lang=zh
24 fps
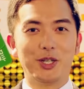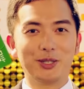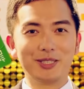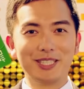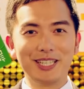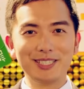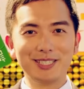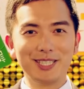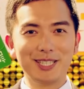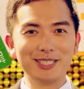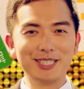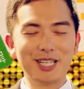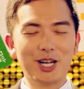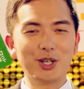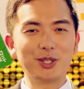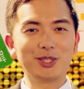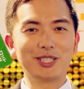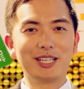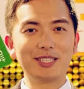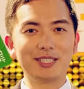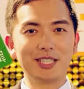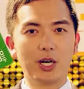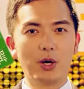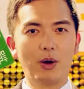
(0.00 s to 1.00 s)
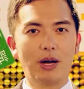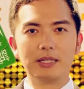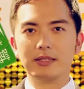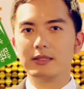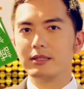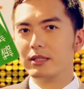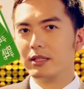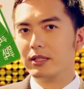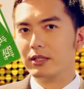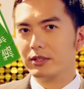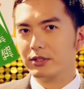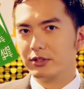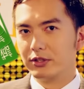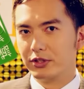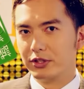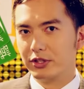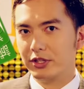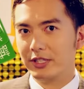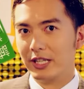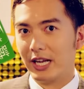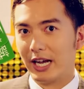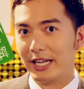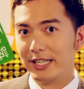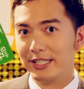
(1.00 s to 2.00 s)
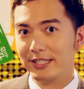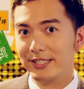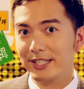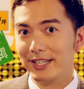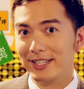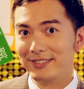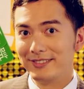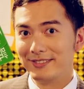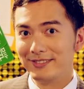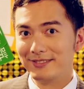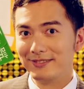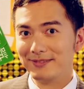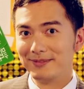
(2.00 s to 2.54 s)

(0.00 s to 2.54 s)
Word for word: 有间成交32万，是哪一间？